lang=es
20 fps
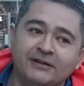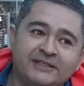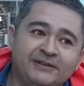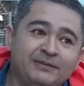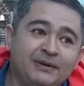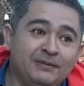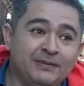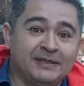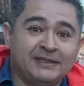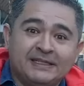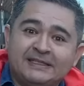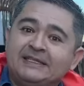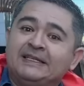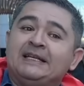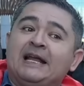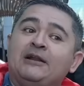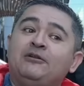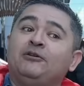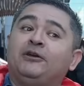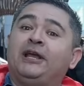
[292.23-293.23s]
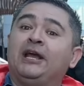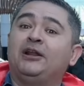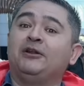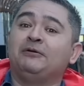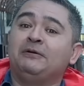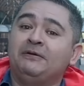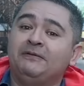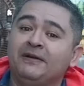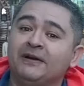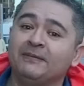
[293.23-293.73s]
simplemente es que ya no quiero
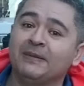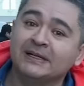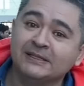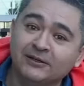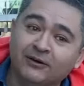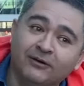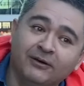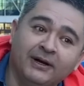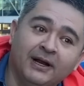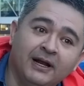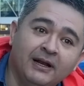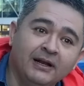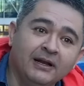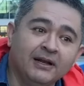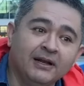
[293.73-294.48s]
vivir más con él